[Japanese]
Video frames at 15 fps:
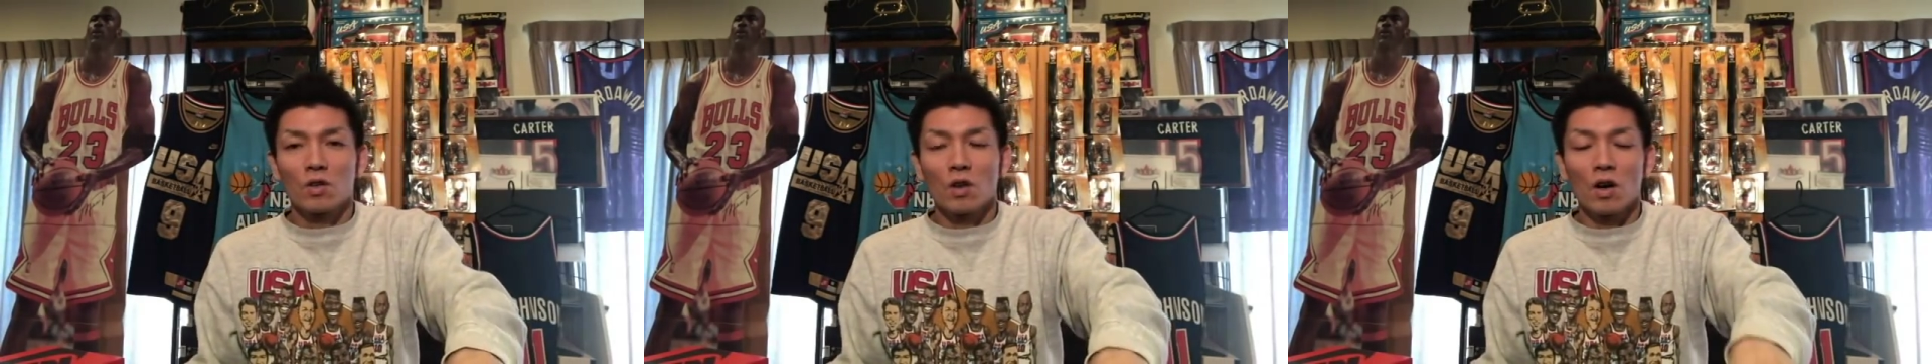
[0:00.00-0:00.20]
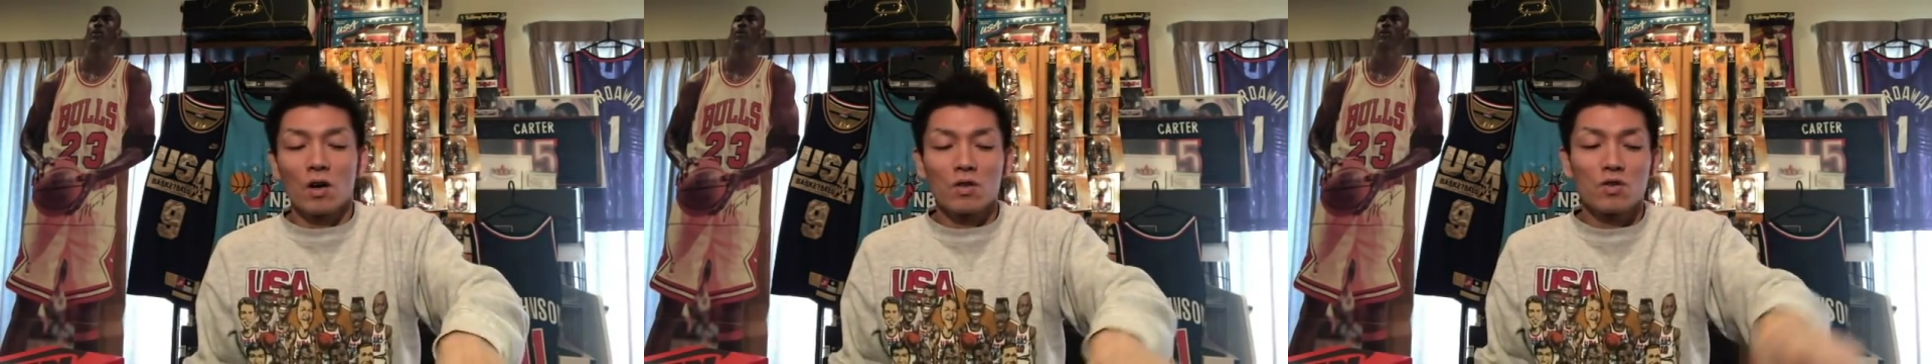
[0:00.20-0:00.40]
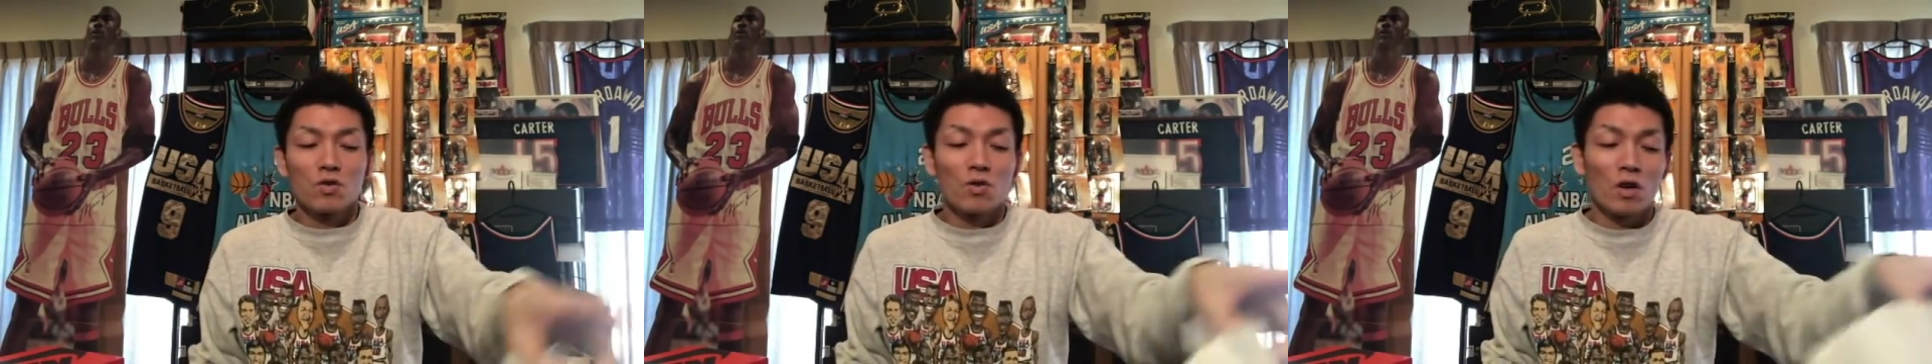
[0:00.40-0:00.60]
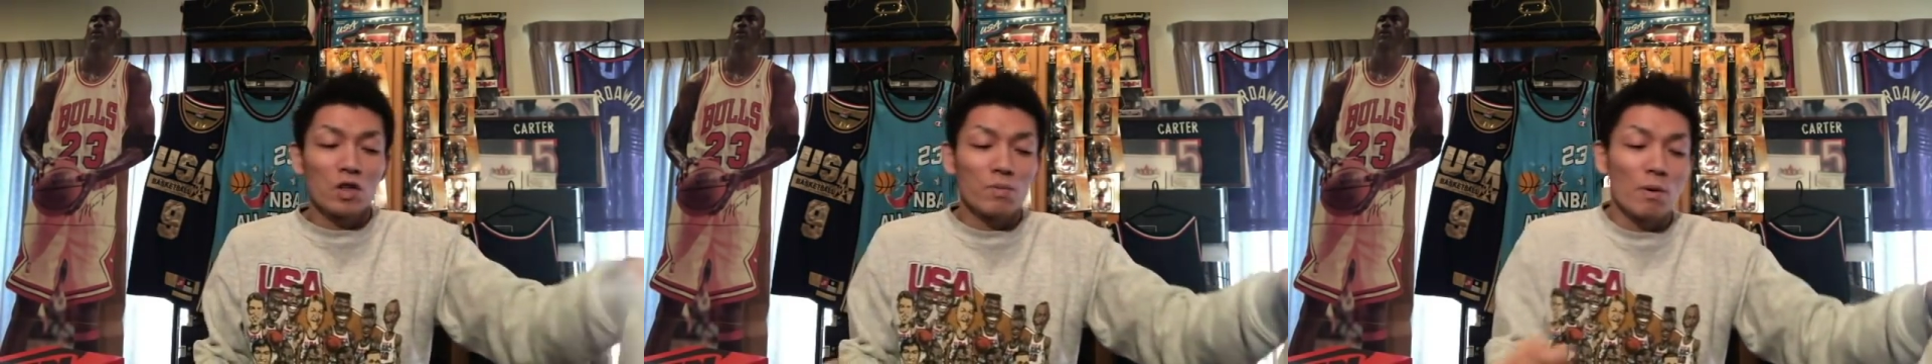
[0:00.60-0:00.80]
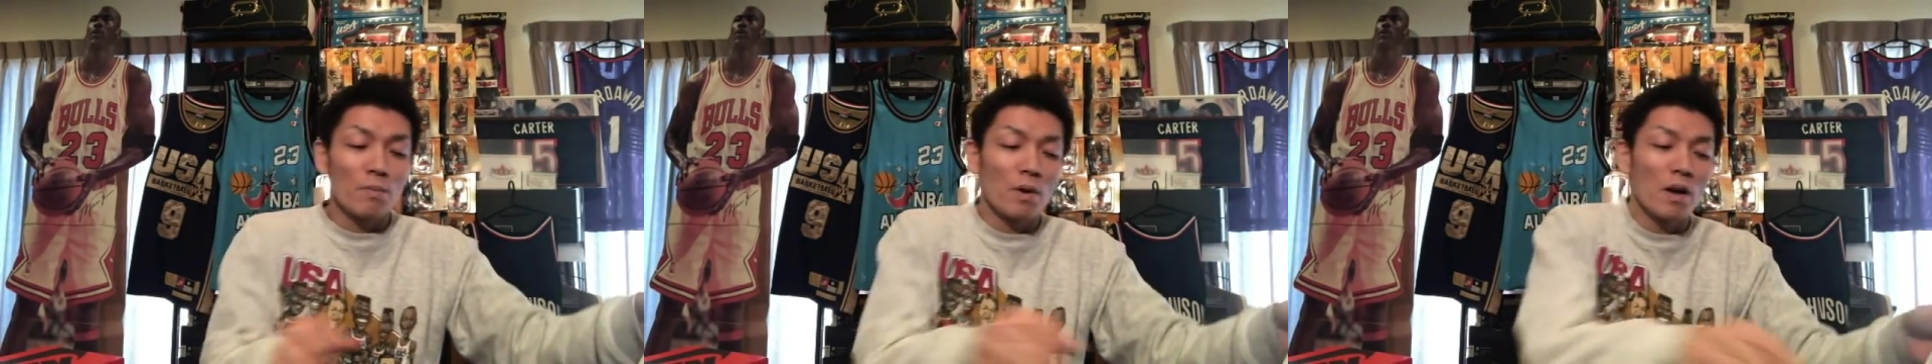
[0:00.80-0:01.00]
あ、じゅうは
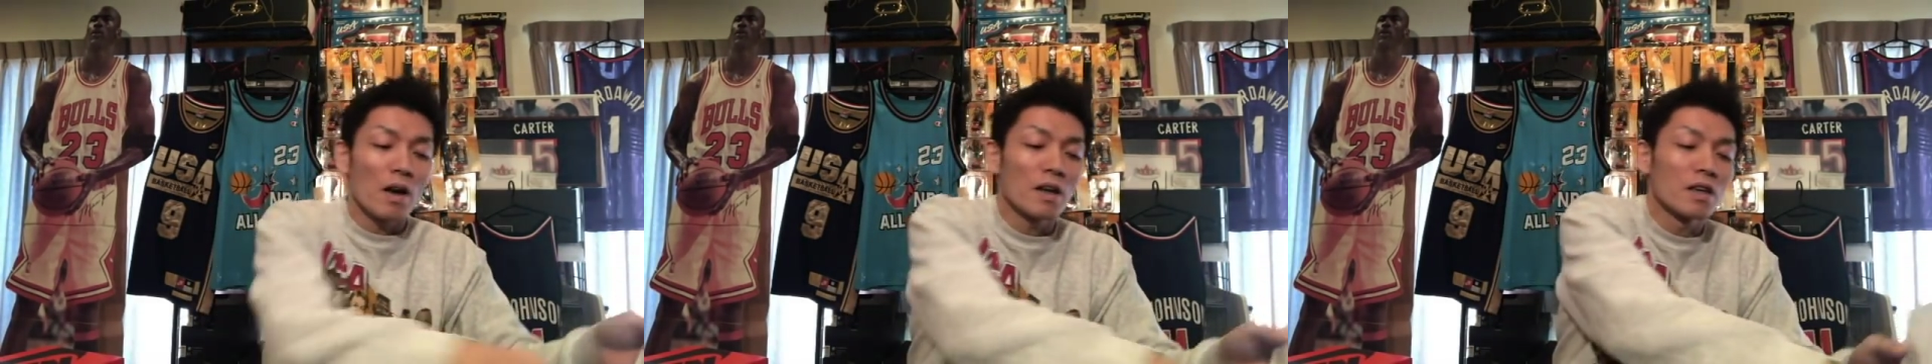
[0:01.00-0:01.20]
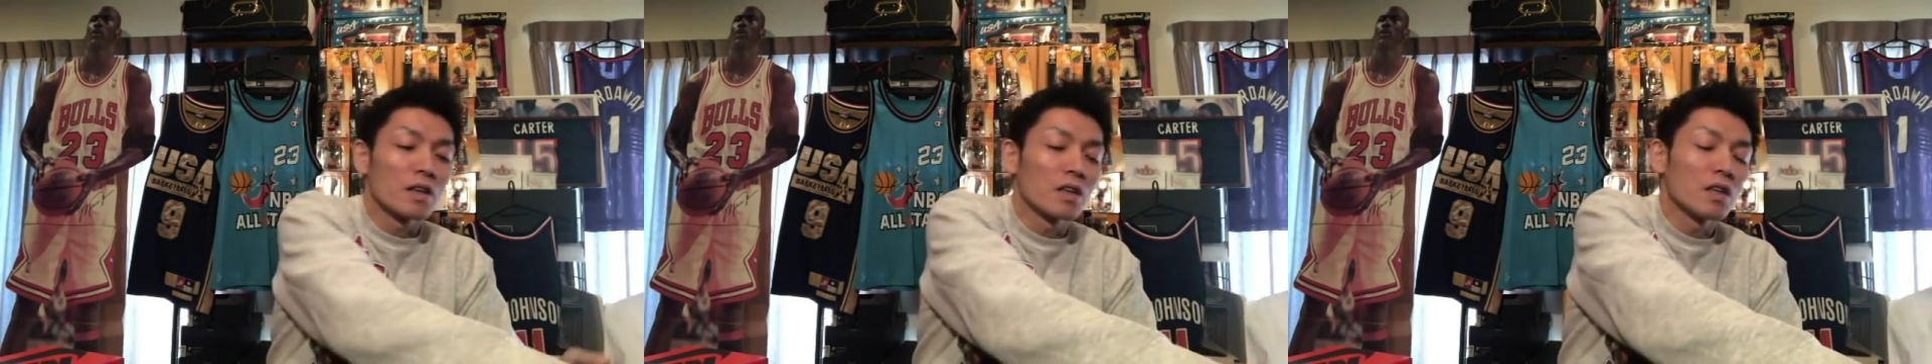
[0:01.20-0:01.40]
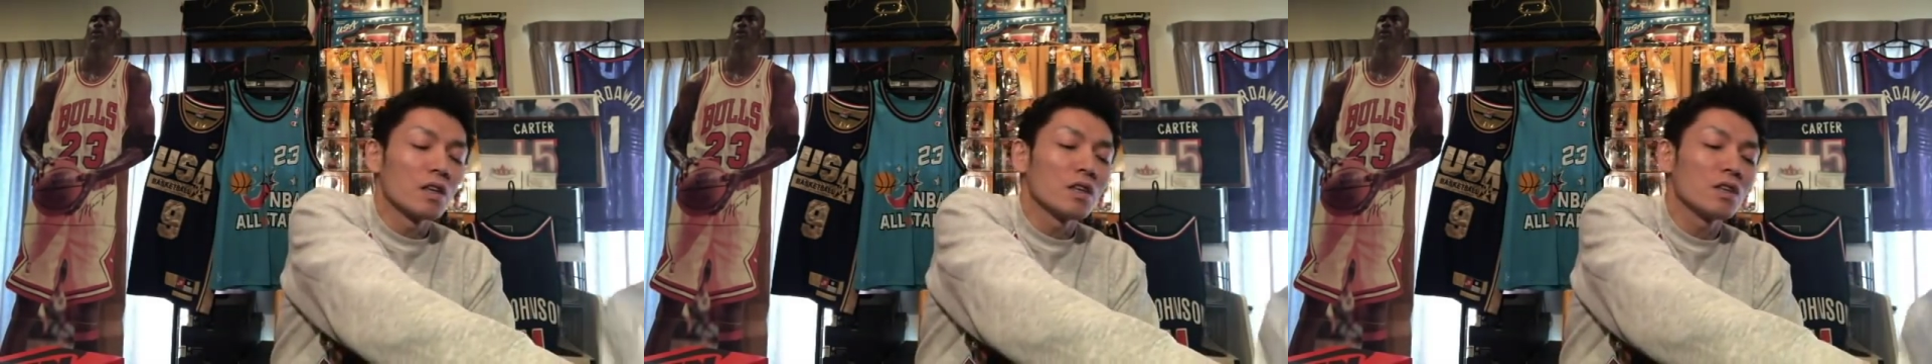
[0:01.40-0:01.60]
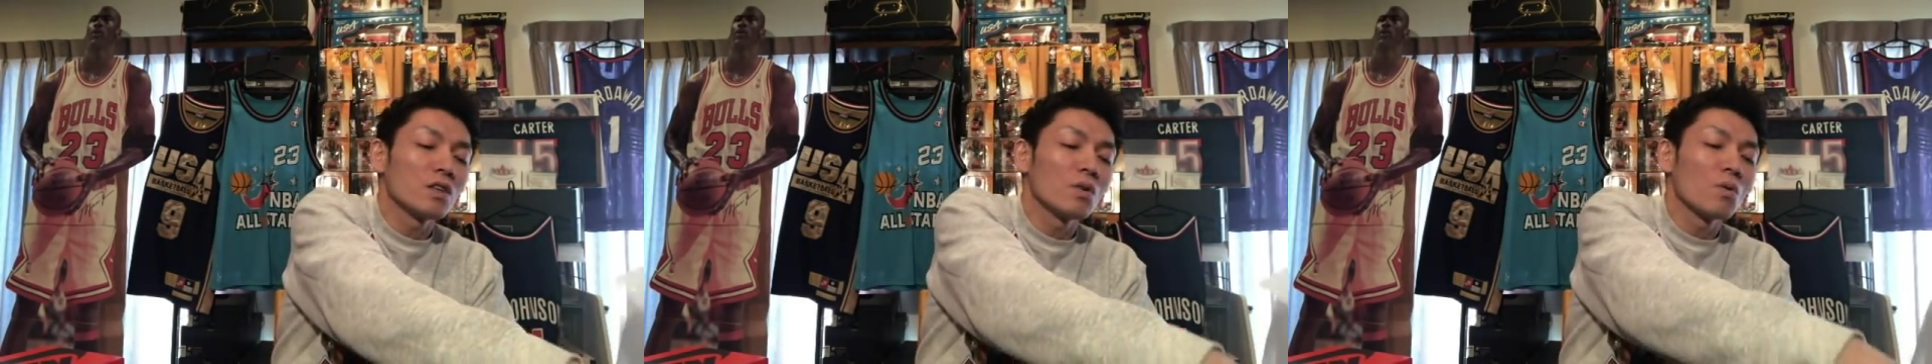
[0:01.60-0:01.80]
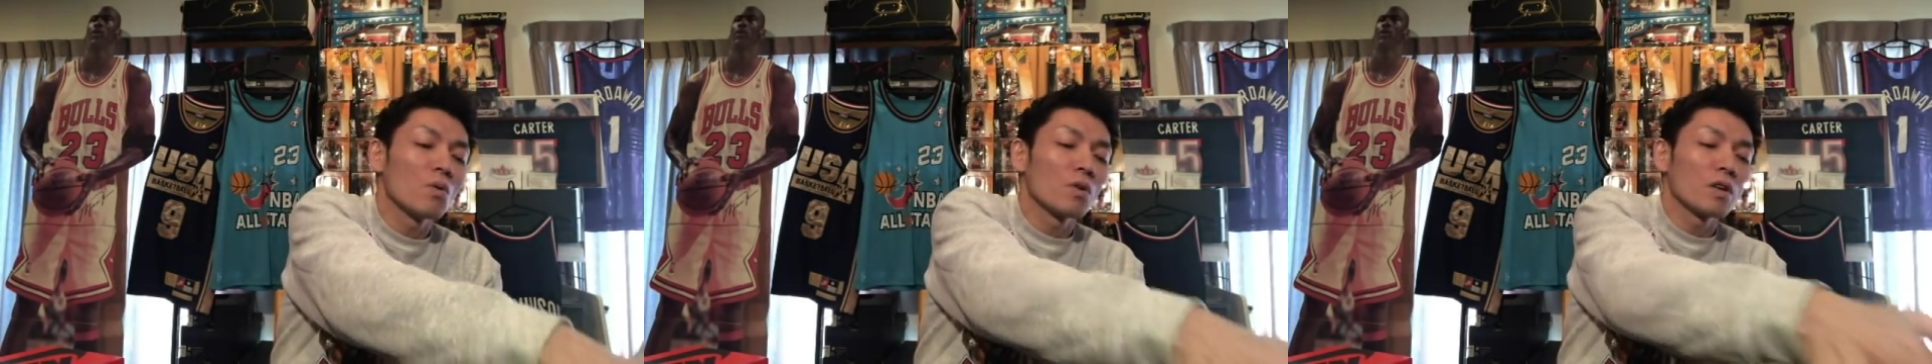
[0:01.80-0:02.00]
ちばんめ。はい。
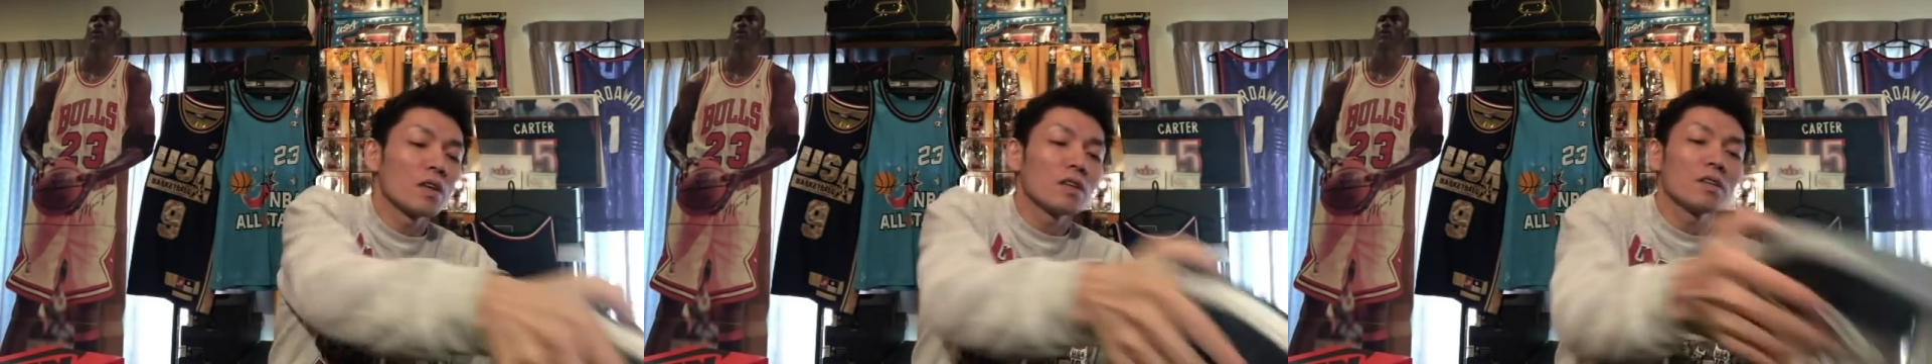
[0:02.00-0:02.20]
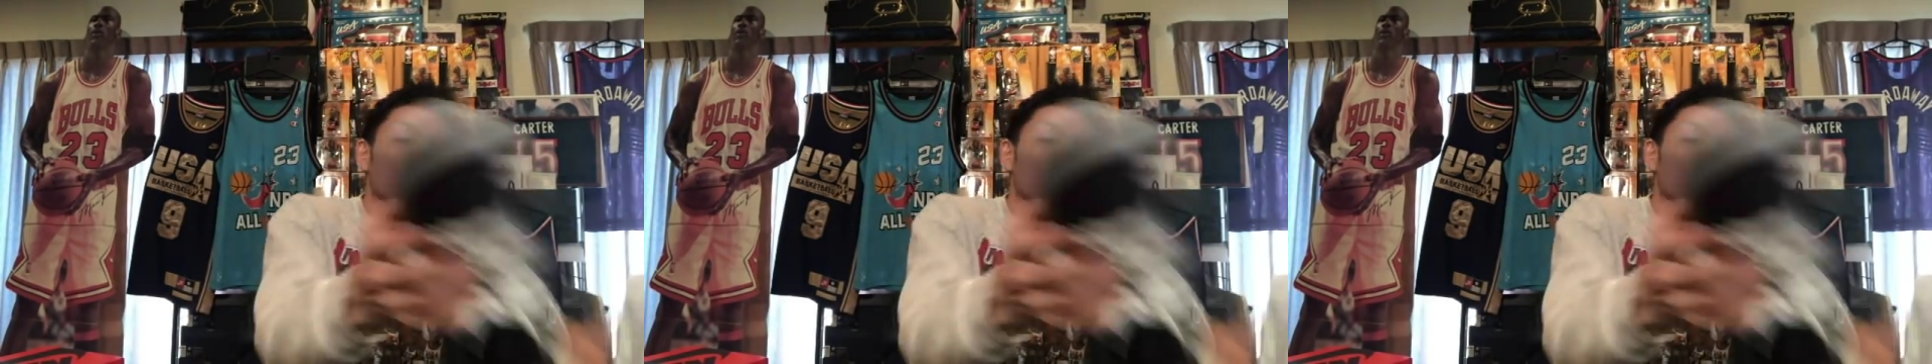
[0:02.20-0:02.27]
引用、イ